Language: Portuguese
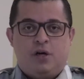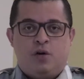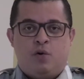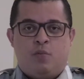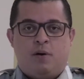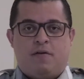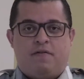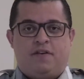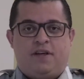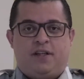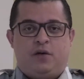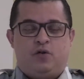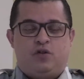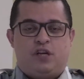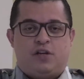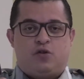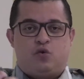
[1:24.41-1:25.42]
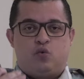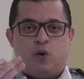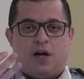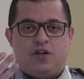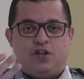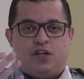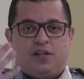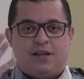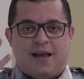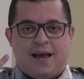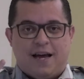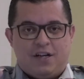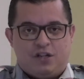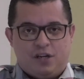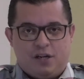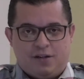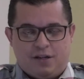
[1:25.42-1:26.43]
uma vida onde a sua agenda é a
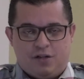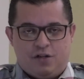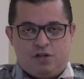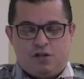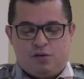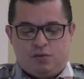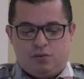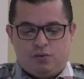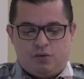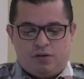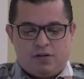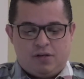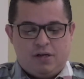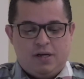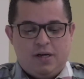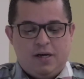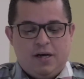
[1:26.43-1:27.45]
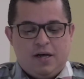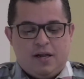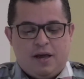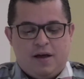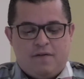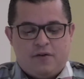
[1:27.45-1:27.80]
agenda de Jesus, né?